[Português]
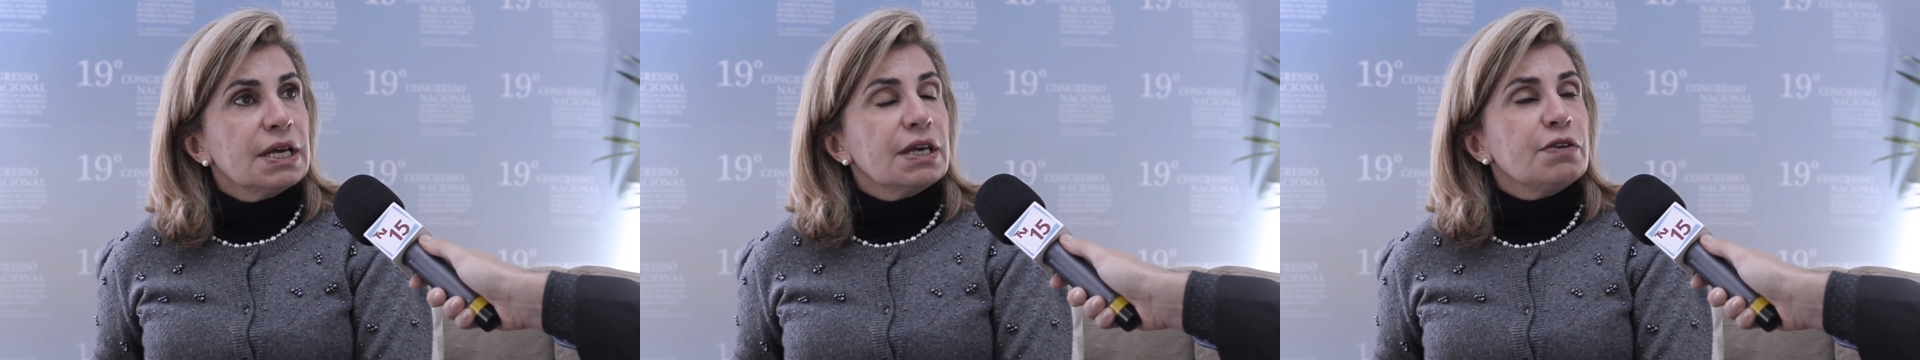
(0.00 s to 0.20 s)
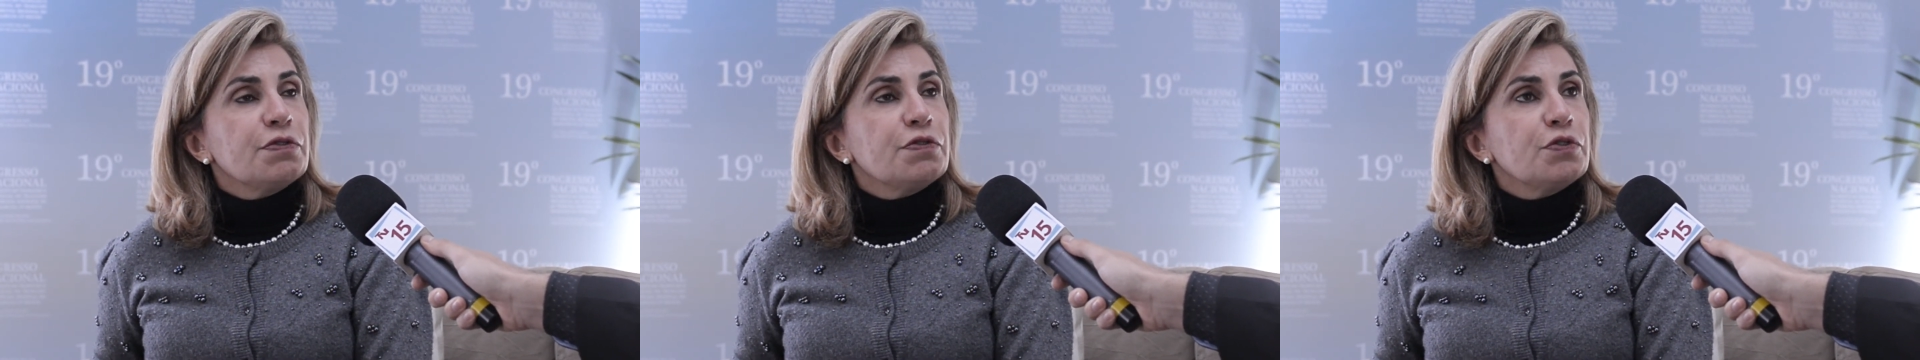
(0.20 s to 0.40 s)

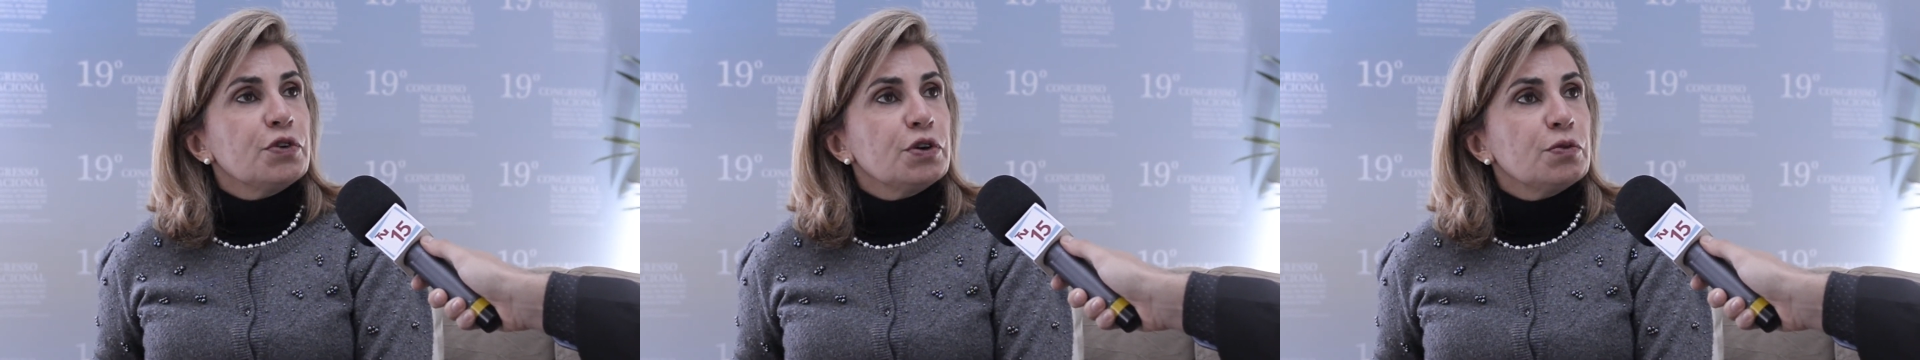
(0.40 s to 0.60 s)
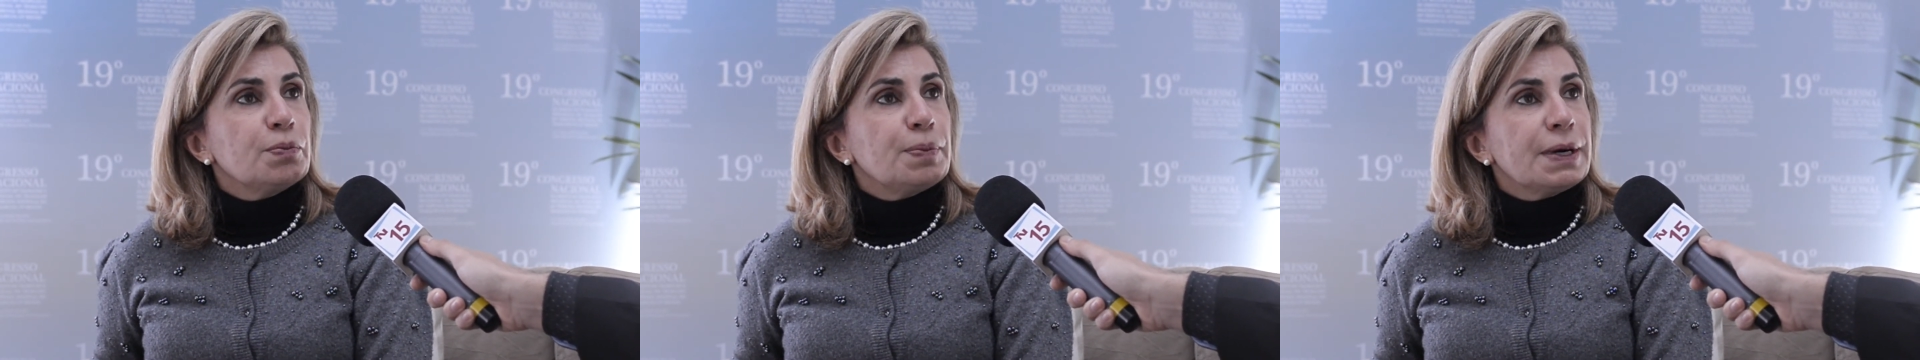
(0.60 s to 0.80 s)
e
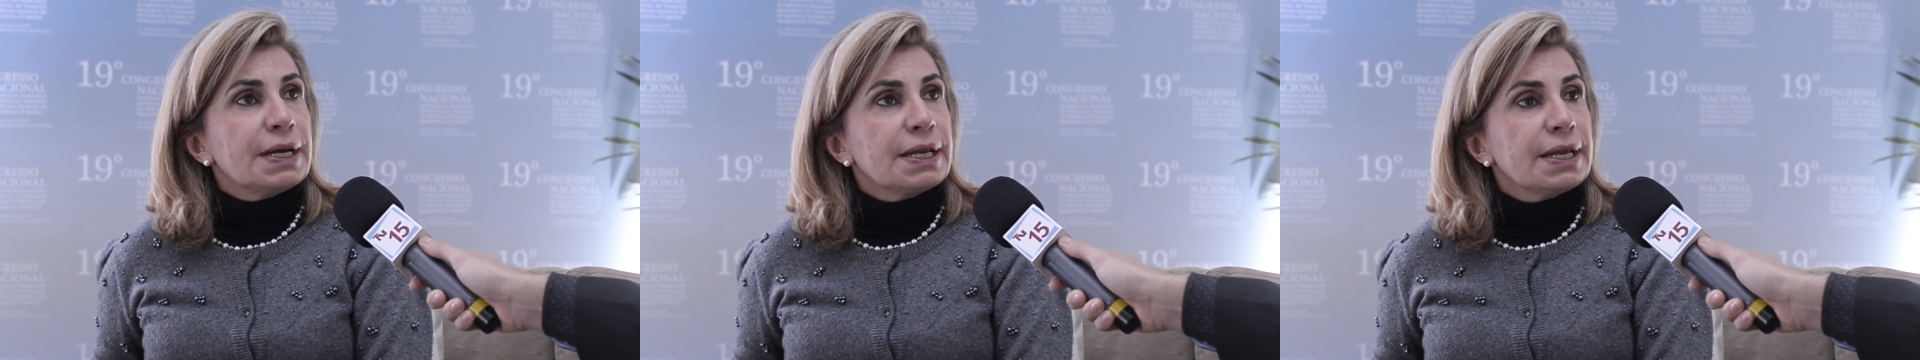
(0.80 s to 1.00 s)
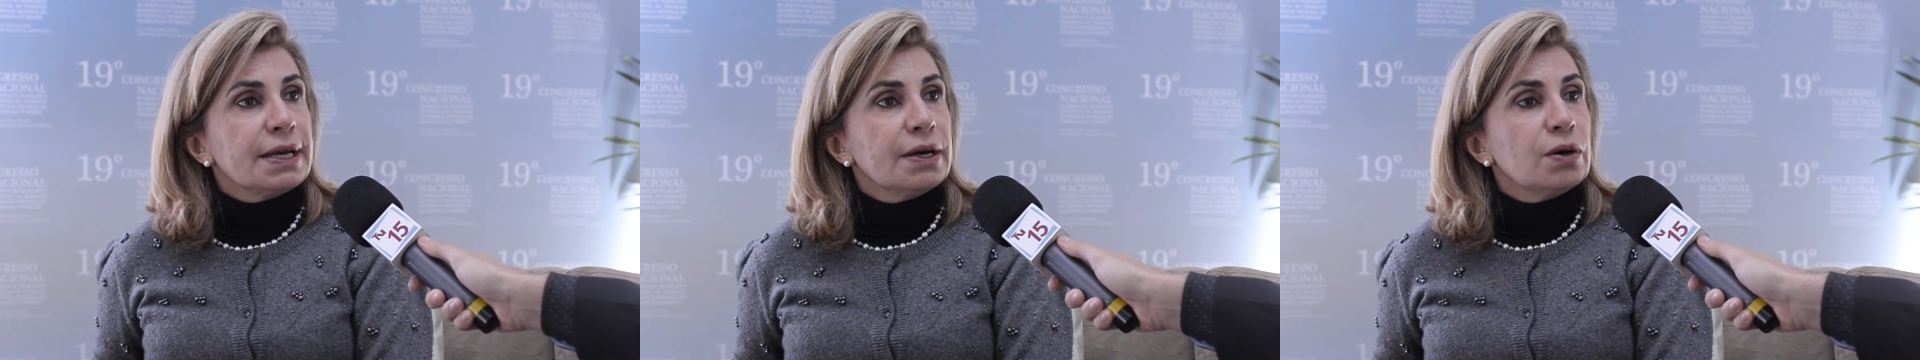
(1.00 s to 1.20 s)
foi um
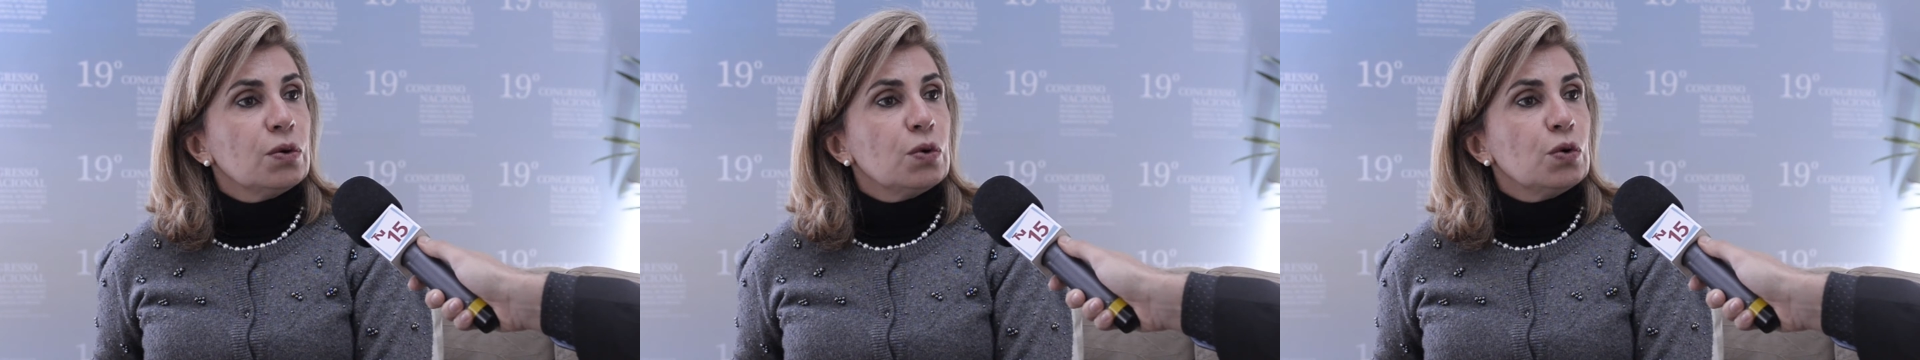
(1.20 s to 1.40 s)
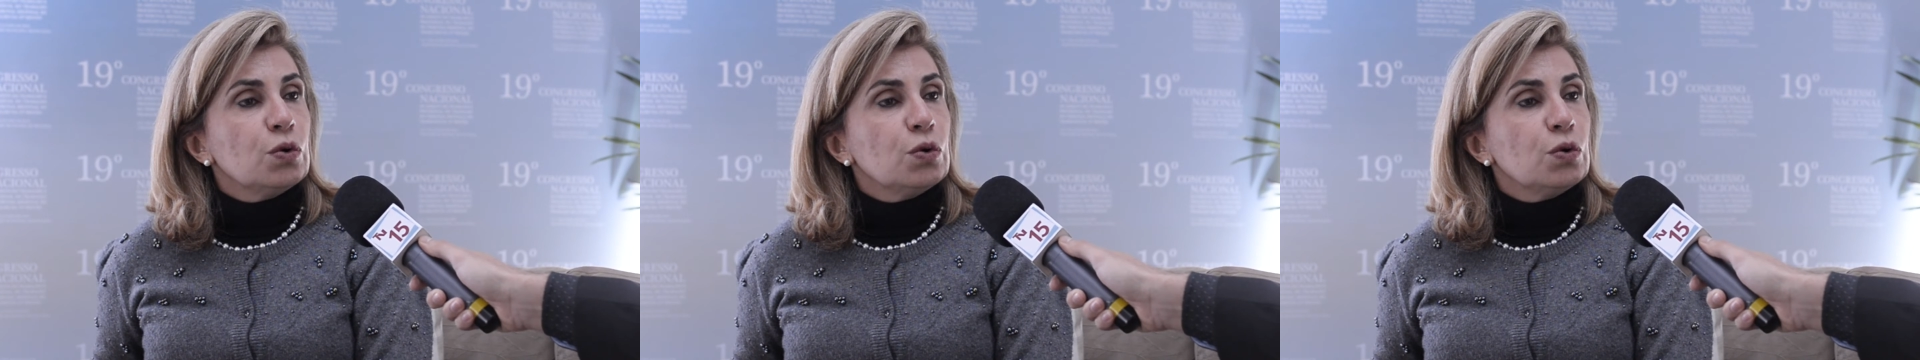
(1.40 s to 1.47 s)
painel